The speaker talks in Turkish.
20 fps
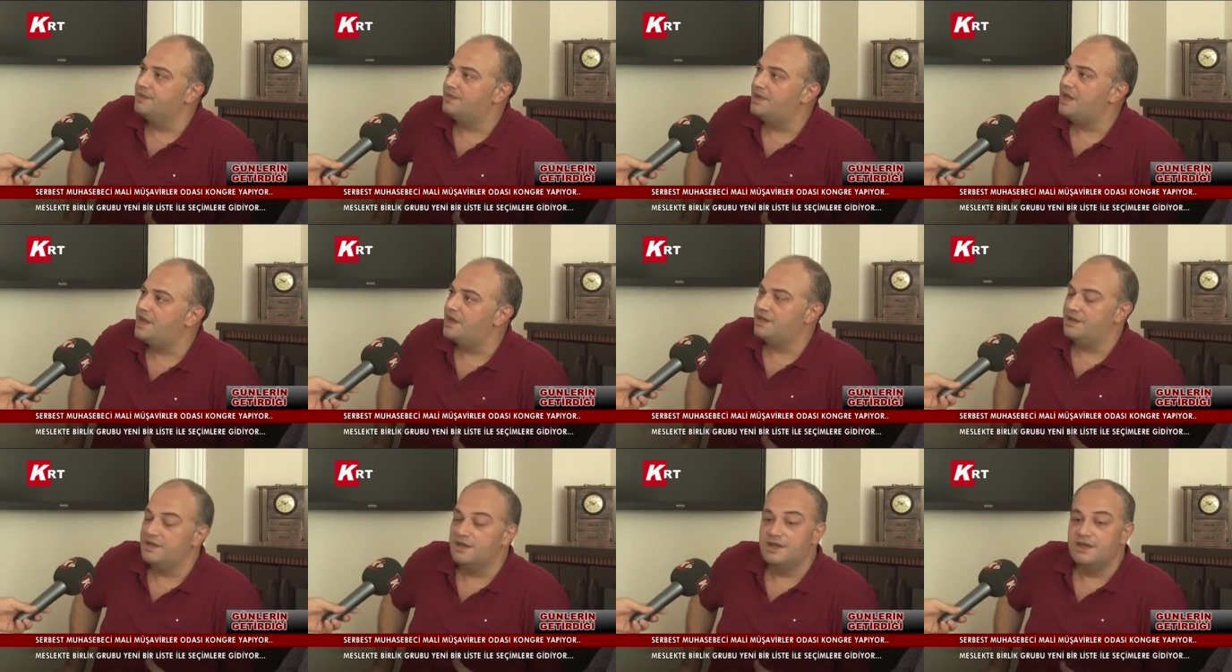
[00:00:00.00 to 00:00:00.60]

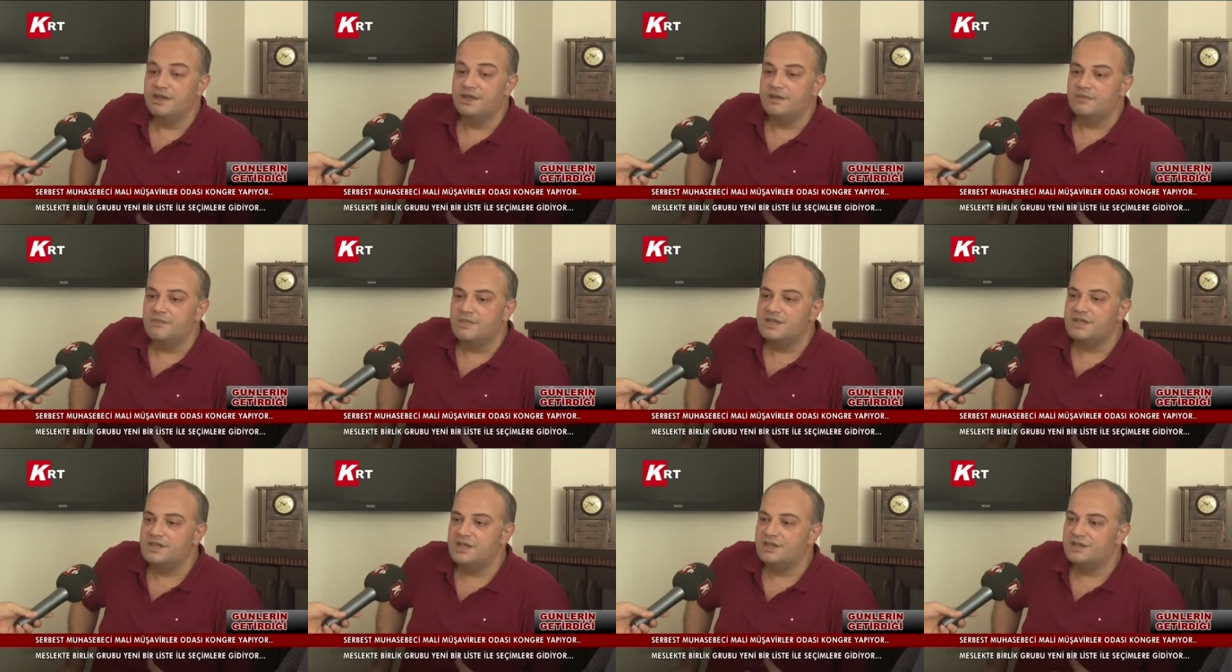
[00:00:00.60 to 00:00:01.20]
Yani
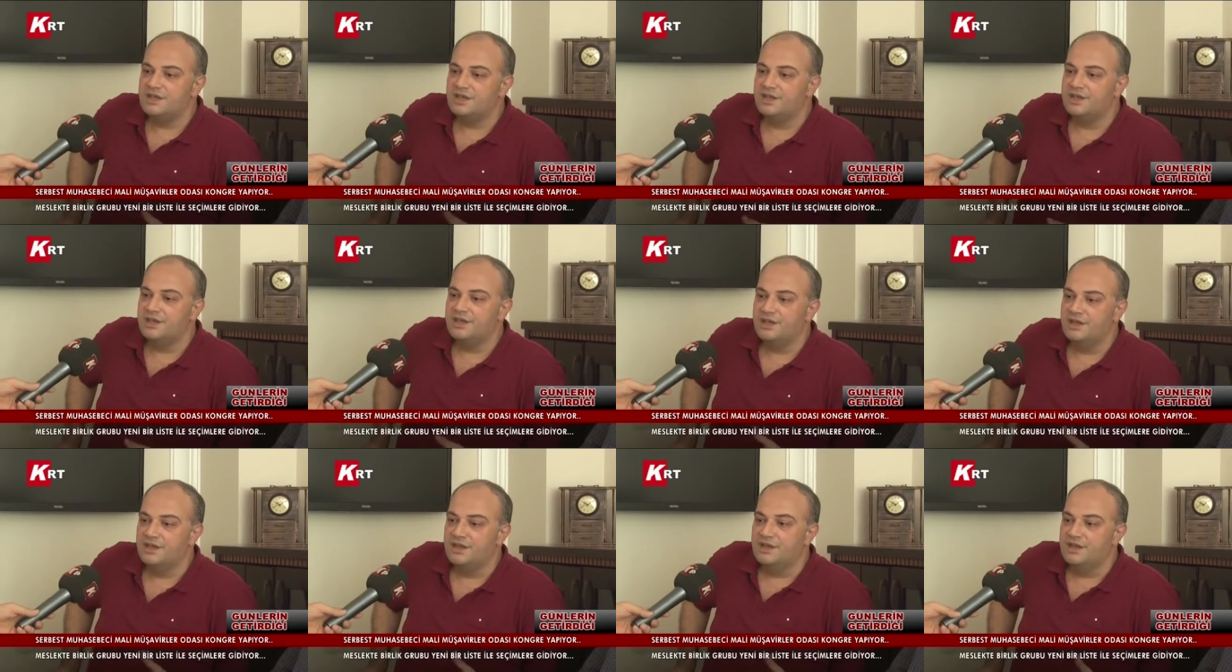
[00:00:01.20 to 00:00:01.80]
meslekle
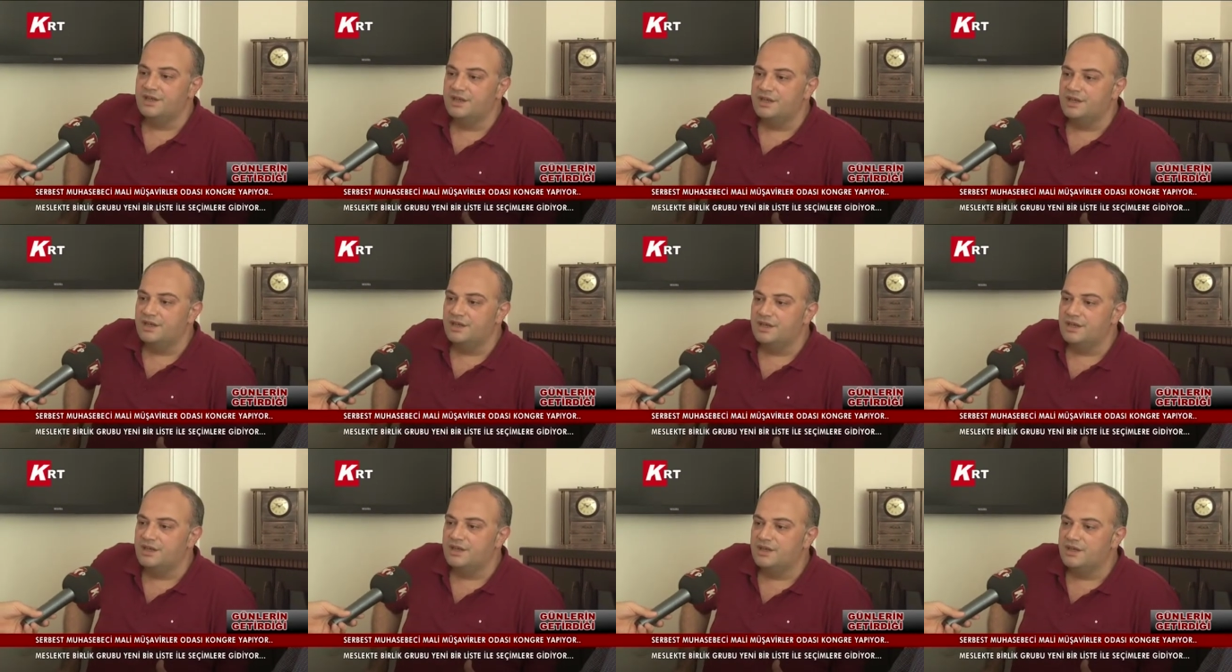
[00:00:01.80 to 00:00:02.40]
ilgili
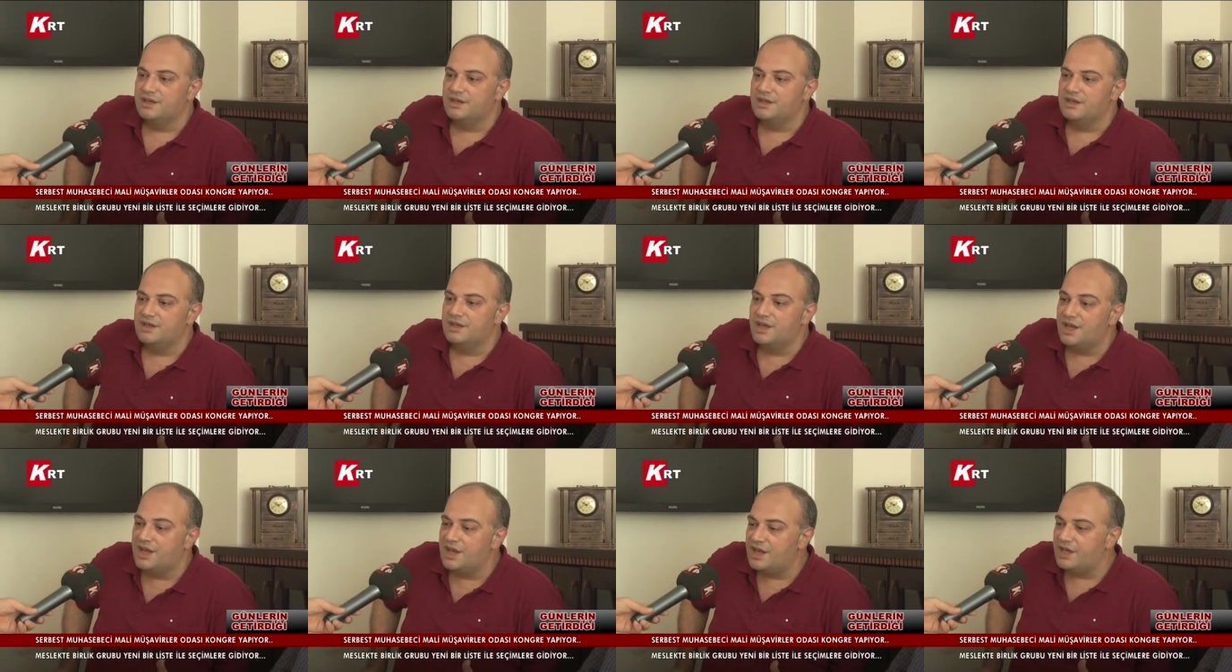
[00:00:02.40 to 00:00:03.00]

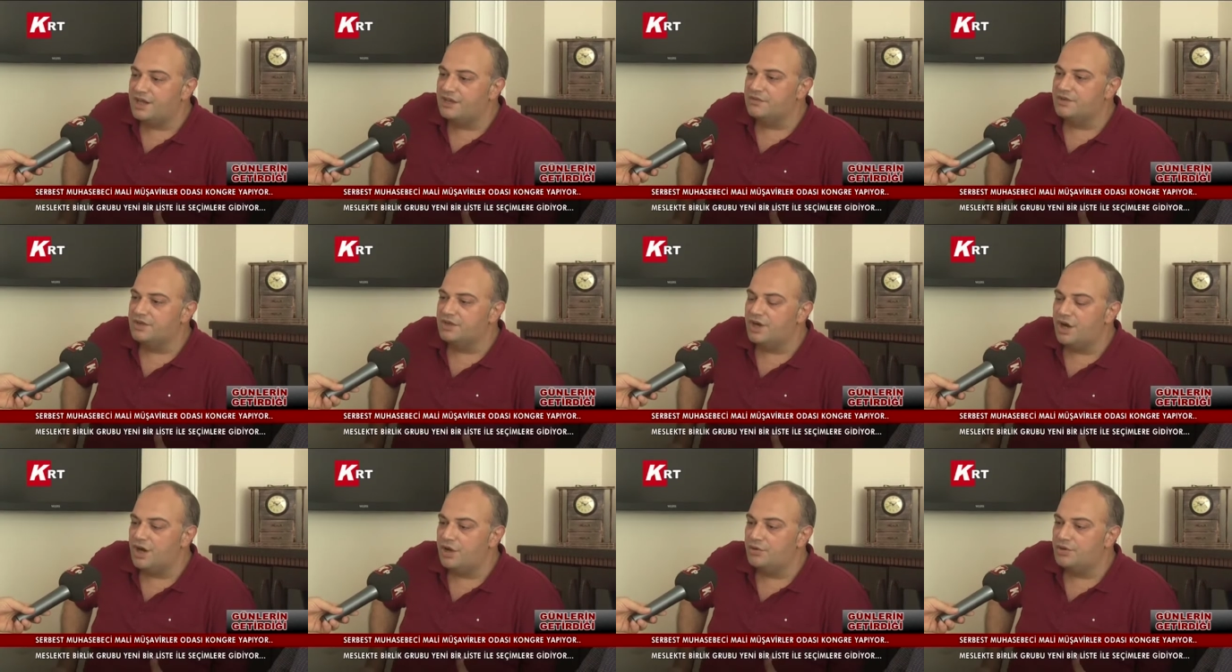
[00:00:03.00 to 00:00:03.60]
herhangi
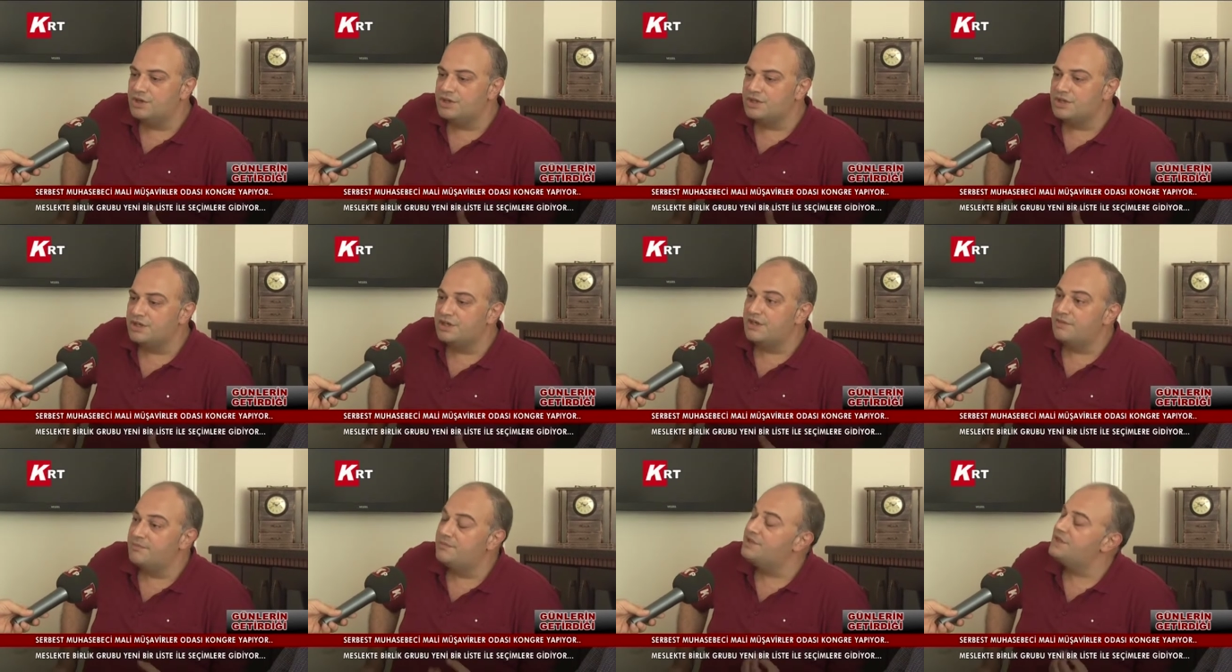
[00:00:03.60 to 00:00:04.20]
bir kanun
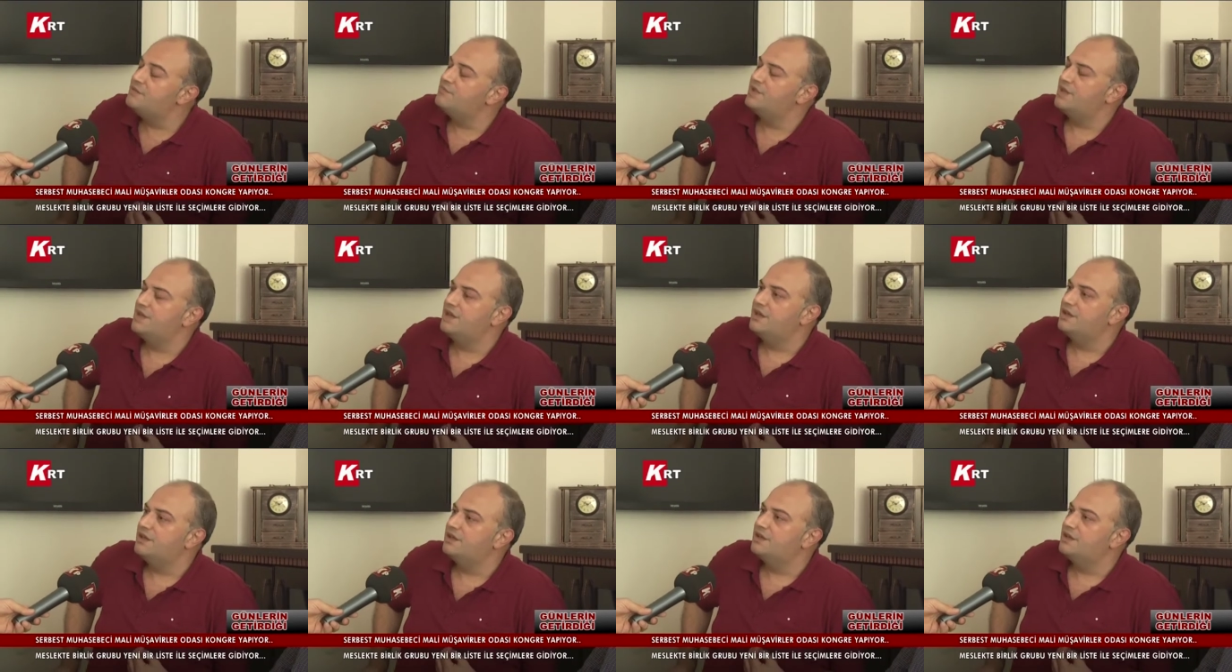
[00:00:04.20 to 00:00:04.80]
yazılırken bizim de